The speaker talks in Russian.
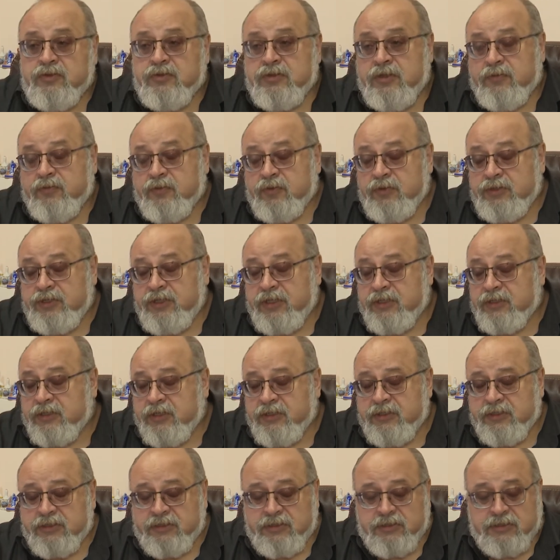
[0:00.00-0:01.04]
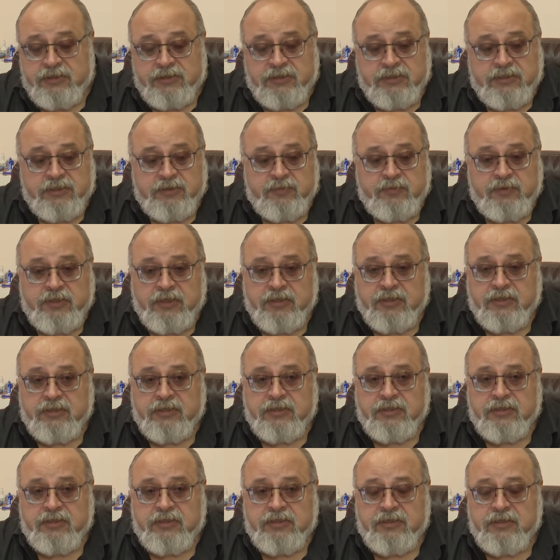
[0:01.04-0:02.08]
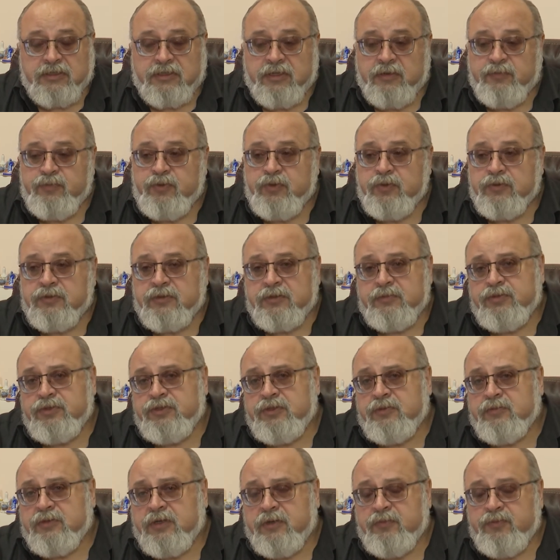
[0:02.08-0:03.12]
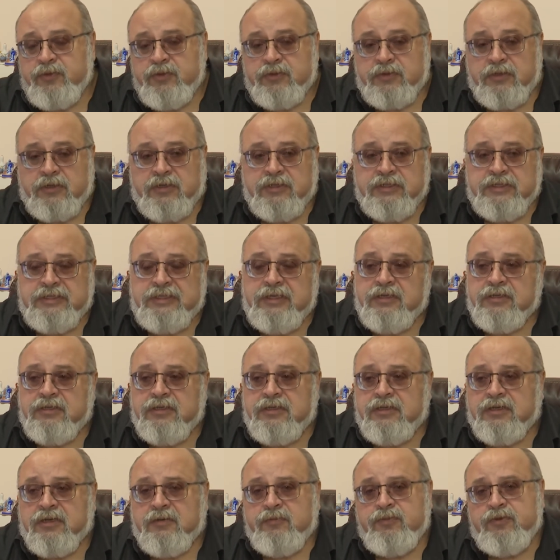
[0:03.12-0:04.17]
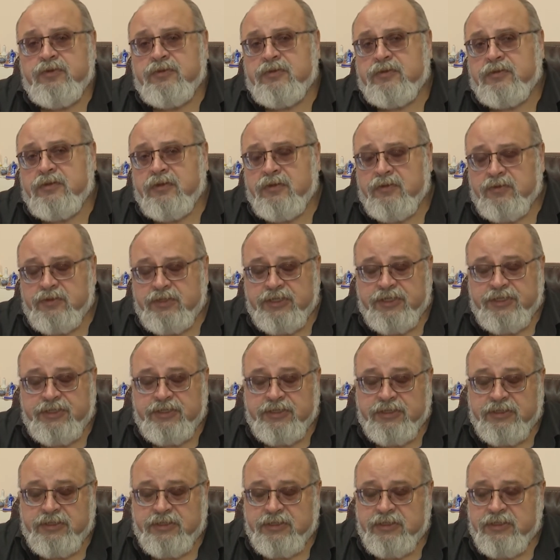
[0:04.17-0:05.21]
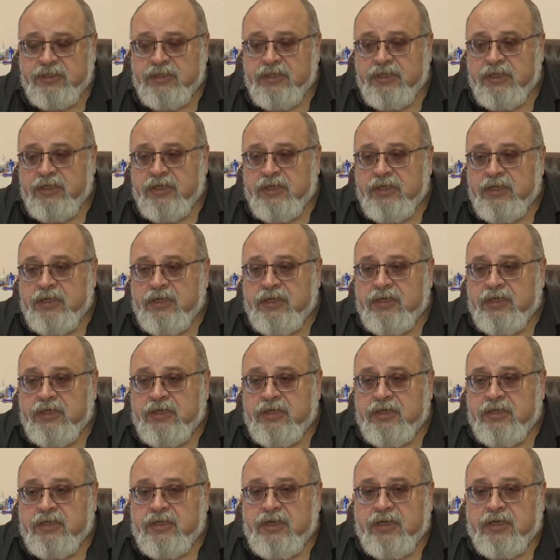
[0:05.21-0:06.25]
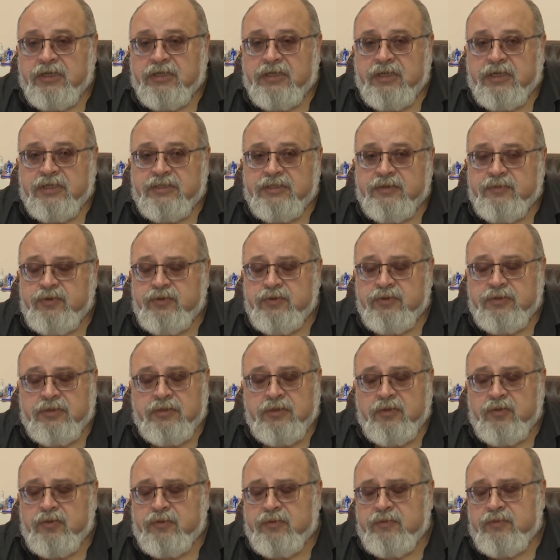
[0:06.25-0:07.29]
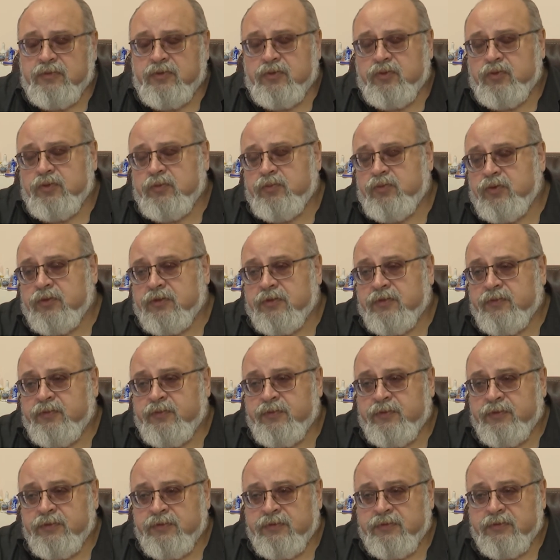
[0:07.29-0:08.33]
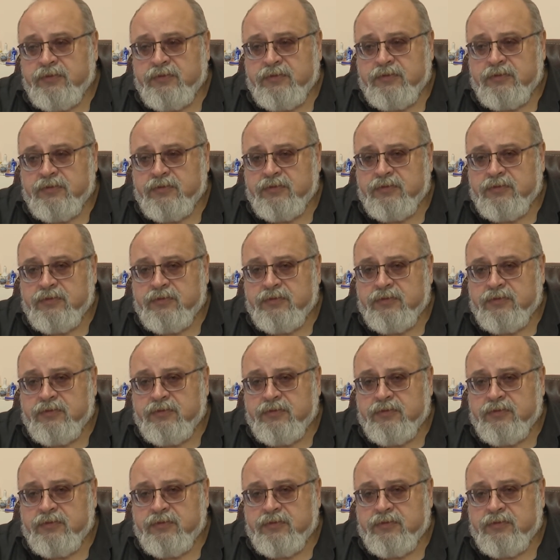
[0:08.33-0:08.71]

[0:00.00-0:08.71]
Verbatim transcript: Сюда включают, конечно же, скажем так, э, компьютеры, причем компьютеры разделенные компьютеры для учащихся, э, для класса. Все это на уровне ноутбуков, э,